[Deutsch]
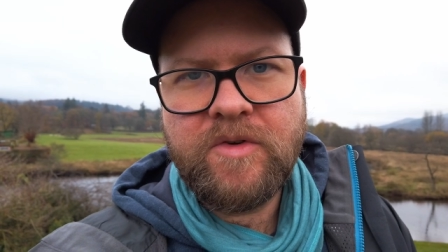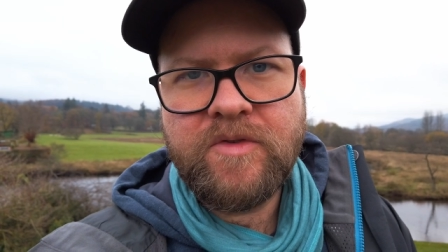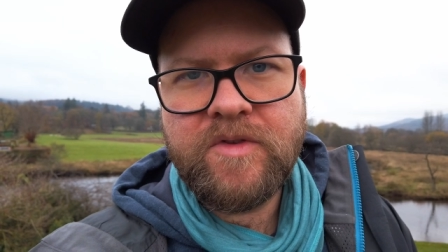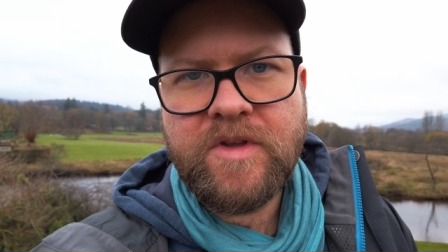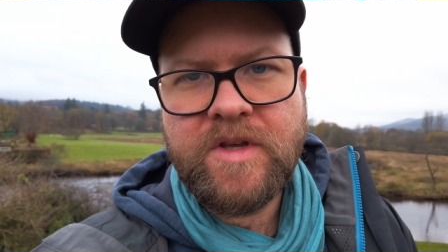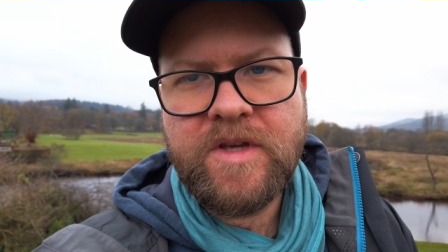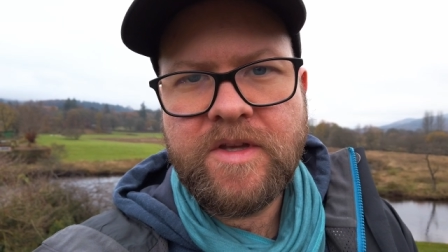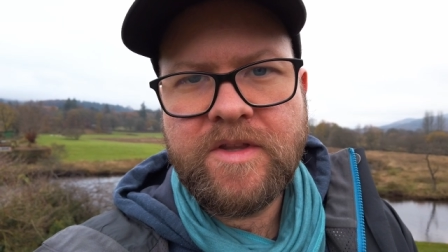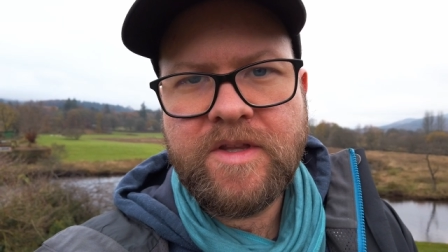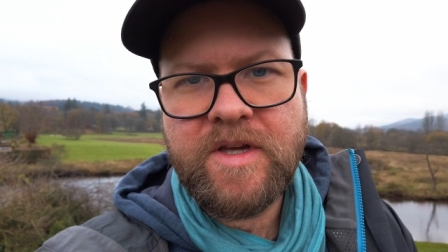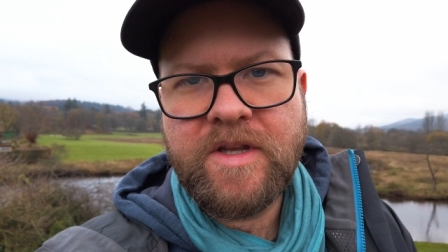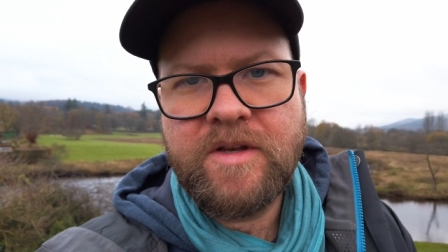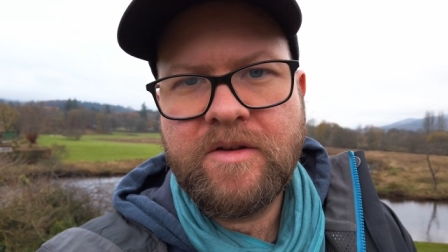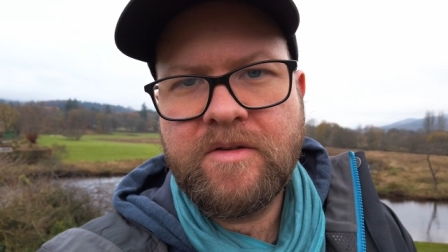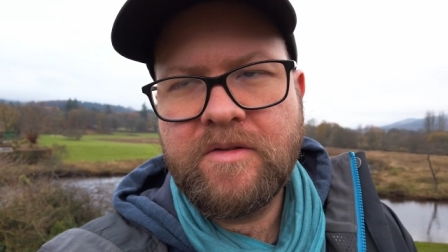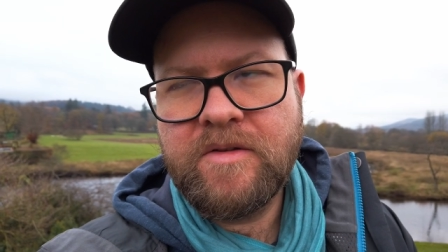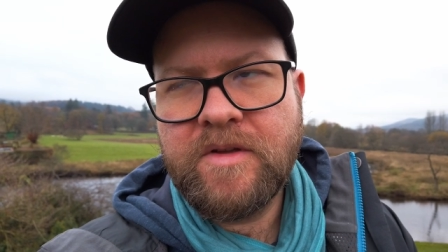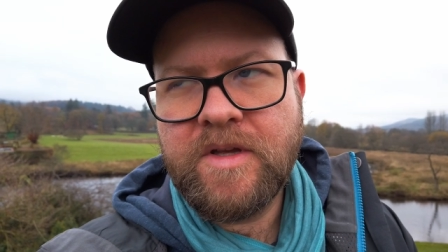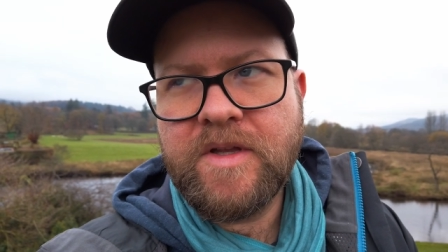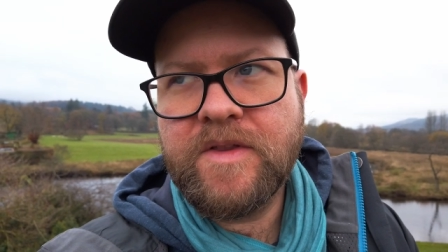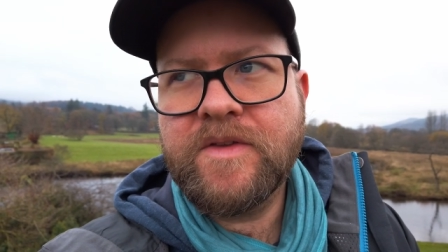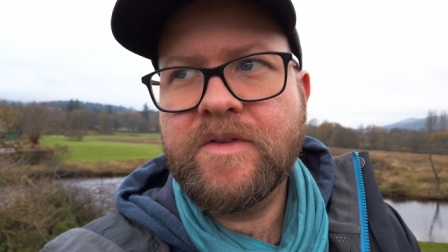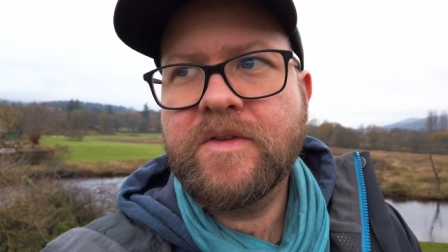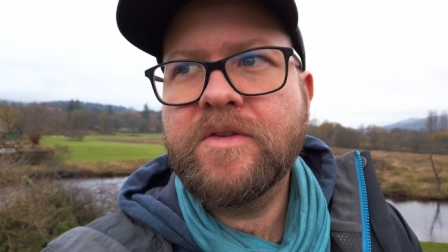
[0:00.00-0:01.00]
aus gehe ich dann
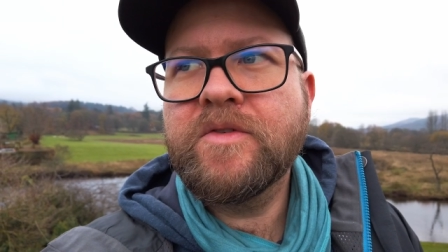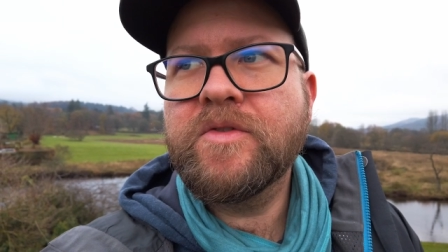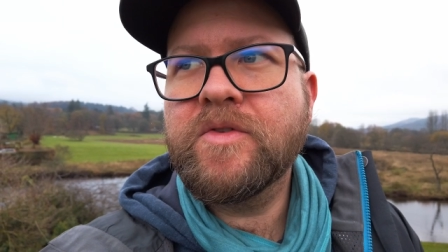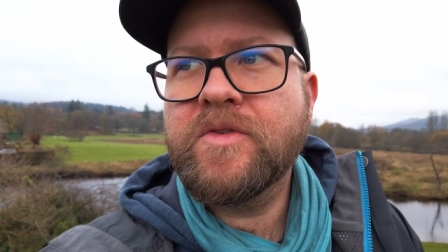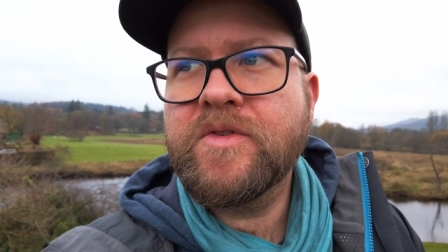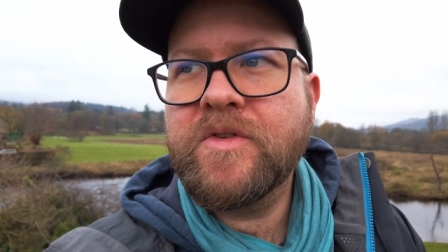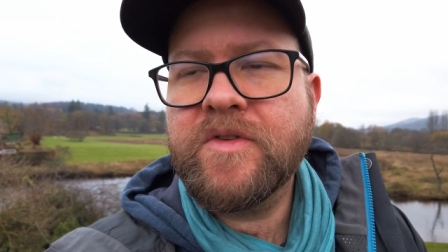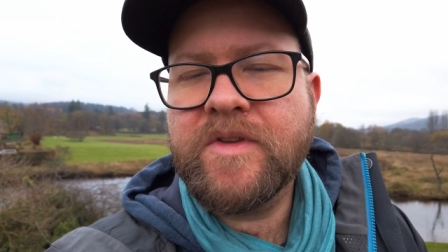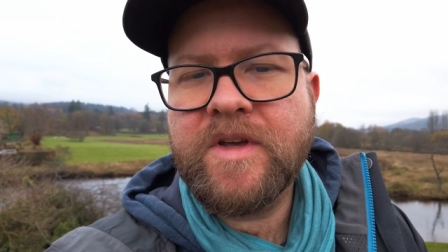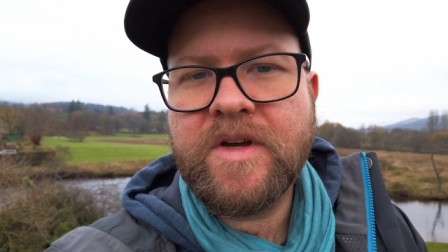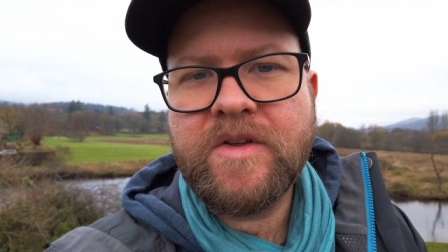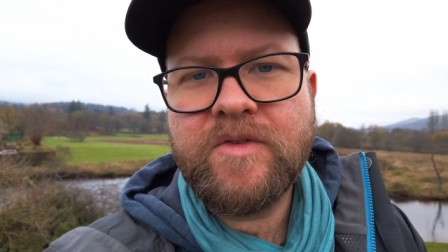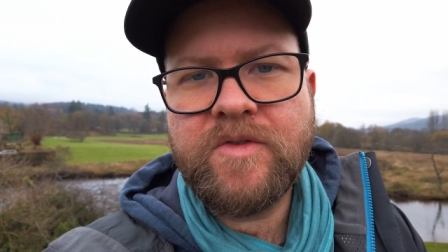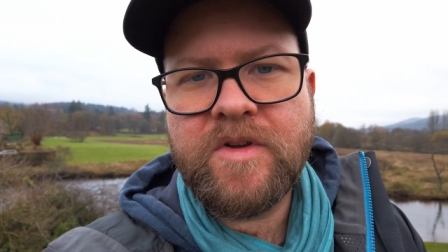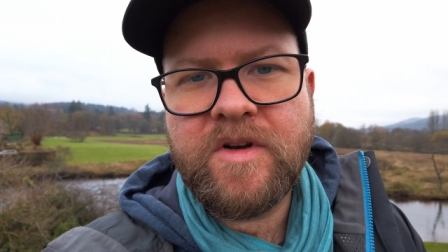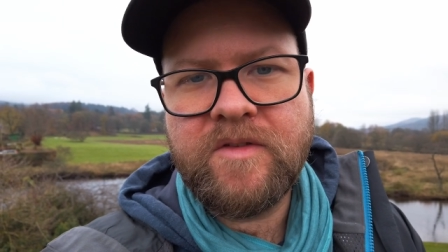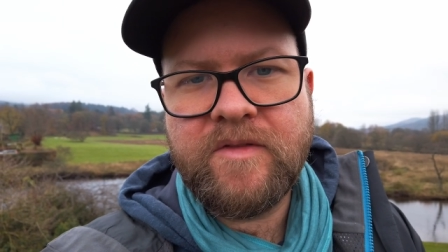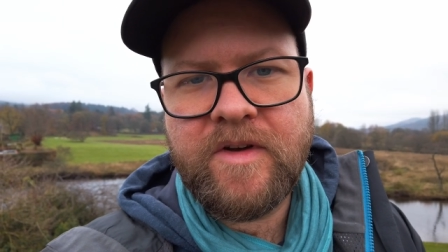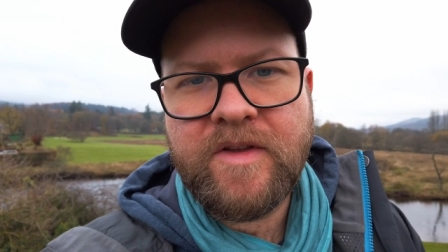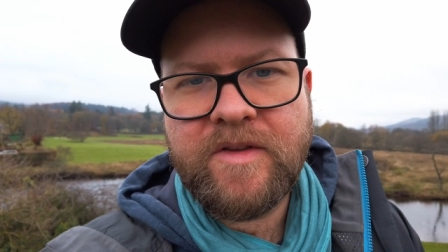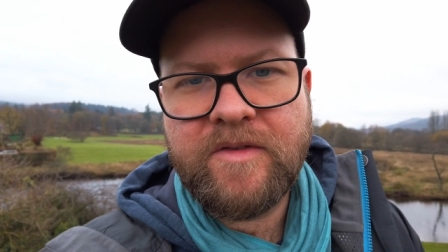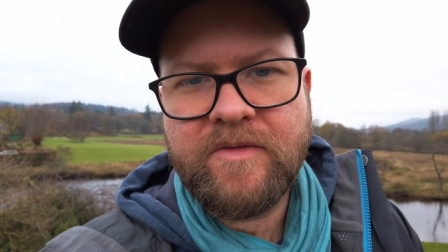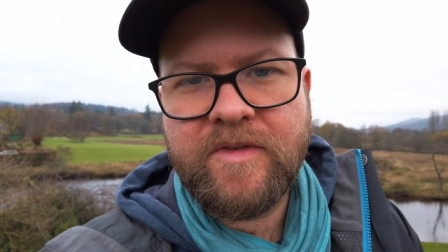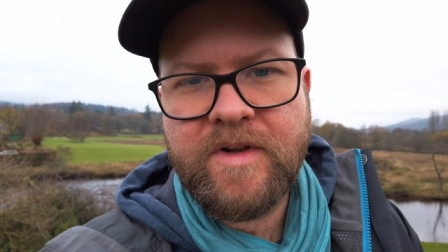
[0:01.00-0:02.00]
jetzt sozusagen zu
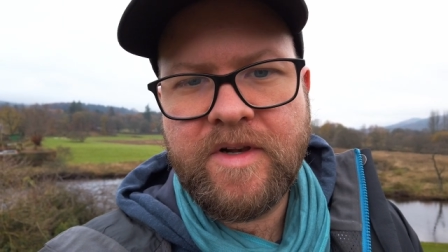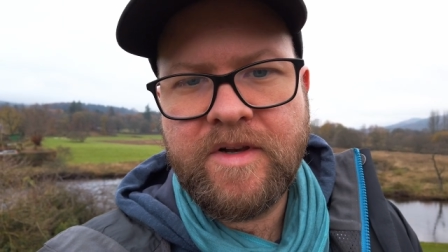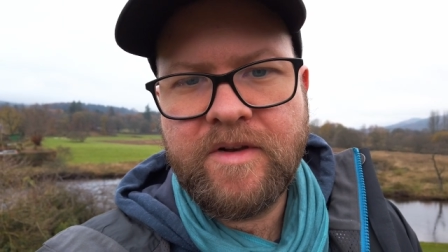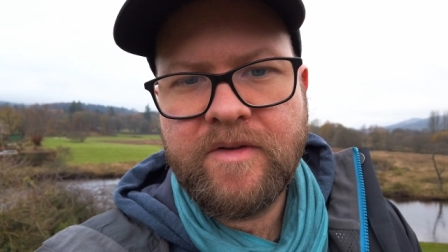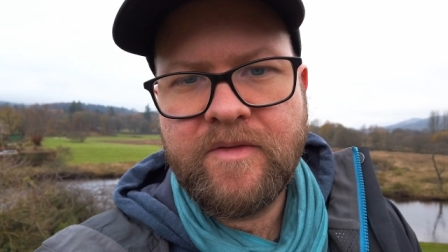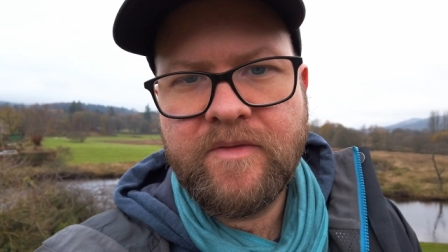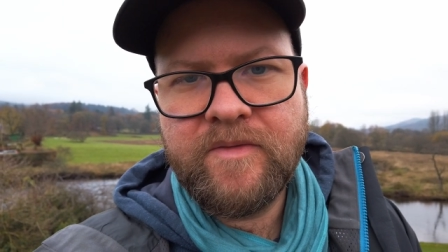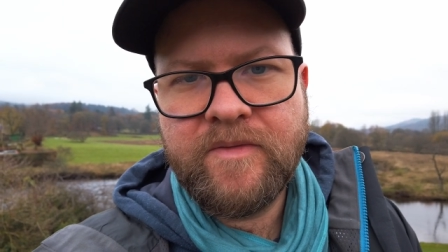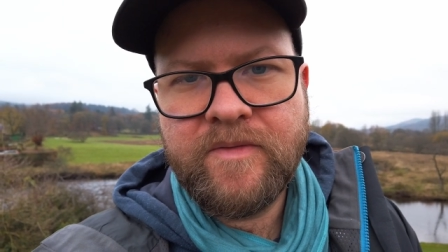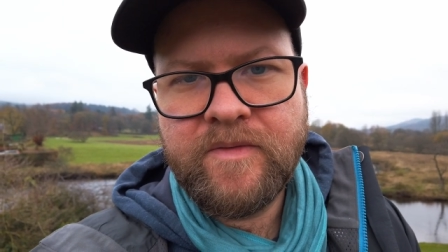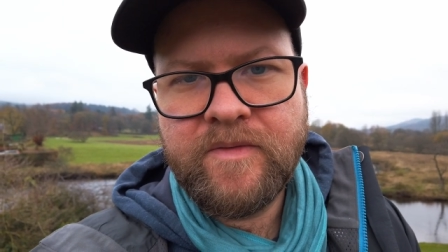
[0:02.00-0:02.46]
den Wasserfällen.